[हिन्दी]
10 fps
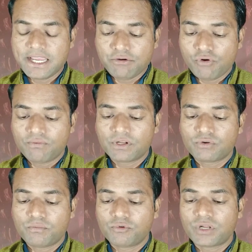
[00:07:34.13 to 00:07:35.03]
इन ऑफ़र
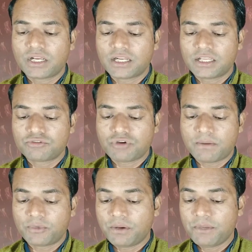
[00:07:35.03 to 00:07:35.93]
को पूरा करके जो
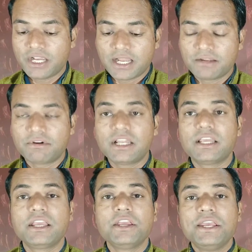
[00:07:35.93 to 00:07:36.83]
अपकमिंग आने वाले
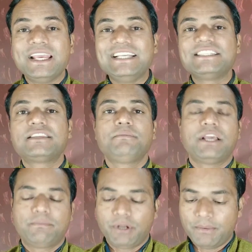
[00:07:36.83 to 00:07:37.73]
हैं इनसे भी
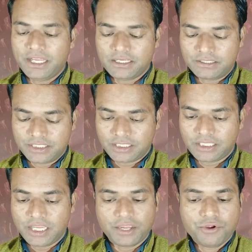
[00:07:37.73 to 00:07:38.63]
आप कमाई कर
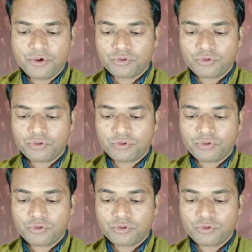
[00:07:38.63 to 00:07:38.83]
सकते हैं